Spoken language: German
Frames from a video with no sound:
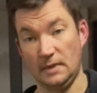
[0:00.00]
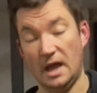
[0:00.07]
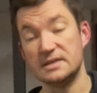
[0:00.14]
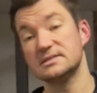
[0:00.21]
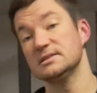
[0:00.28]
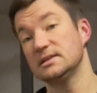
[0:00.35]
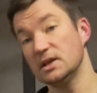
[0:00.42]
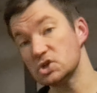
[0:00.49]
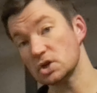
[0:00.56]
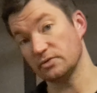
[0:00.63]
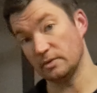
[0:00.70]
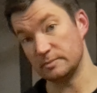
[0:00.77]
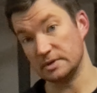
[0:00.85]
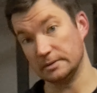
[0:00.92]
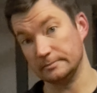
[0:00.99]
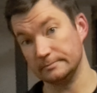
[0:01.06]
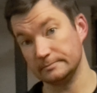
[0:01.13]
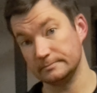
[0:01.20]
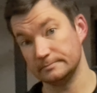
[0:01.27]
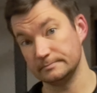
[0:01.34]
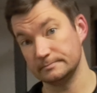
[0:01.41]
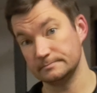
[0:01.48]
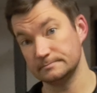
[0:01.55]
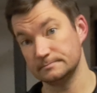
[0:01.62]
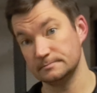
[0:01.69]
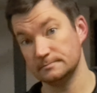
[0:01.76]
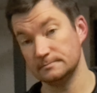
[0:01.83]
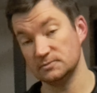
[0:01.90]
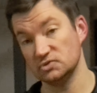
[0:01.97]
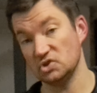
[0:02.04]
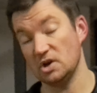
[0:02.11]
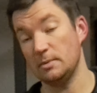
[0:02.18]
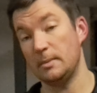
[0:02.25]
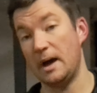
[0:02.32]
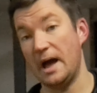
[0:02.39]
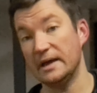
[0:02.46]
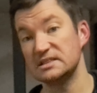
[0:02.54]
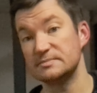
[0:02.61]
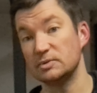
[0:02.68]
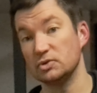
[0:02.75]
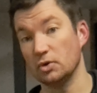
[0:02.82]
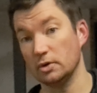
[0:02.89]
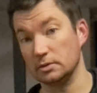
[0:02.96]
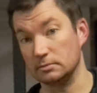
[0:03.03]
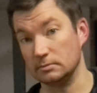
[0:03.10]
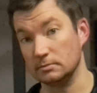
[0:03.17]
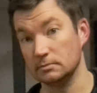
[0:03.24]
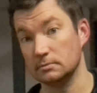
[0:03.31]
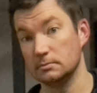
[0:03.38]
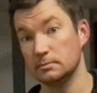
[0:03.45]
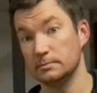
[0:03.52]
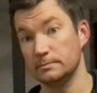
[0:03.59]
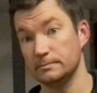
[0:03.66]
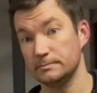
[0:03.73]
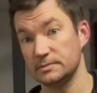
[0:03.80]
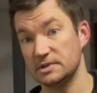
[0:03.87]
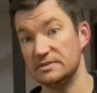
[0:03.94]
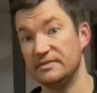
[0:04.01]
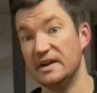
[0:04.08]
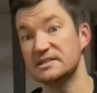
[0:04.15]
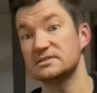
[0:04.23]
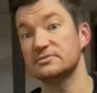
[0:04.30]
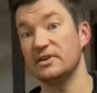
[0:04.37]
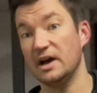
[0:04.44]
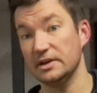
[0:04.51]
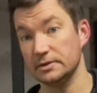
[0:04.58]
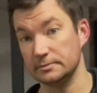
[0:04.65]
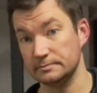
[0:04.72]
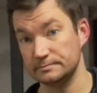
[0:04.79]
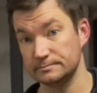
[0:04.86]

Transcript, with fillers: Er ist ein T-Shirt von mir. Soll aber eins bedeuten. Die weiße Fahne.